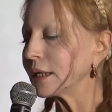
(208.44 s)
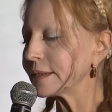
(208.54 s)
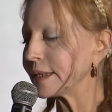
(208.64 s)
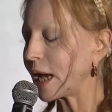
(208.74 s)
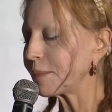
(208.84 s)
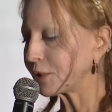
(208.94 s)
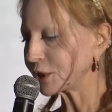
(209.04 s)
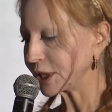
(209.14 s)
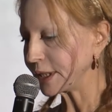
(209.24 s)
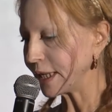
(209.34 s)
s'est
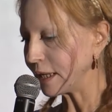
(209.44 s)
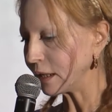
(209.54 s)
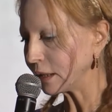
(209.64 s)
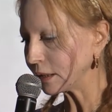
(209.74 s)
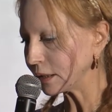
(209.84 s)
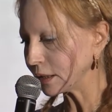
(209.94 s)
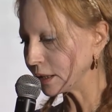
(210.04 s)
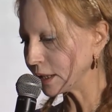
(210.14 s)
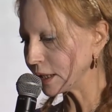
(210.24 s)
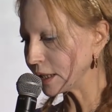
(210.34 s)
approché d'elle.
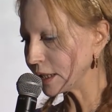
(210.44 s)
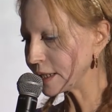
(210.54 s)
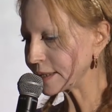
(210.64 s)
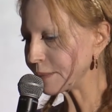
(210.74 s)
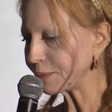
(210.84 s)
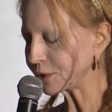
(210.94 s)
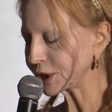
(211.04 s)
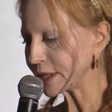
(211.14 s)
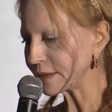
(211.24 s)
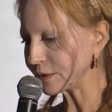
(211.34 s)
Il s'est penché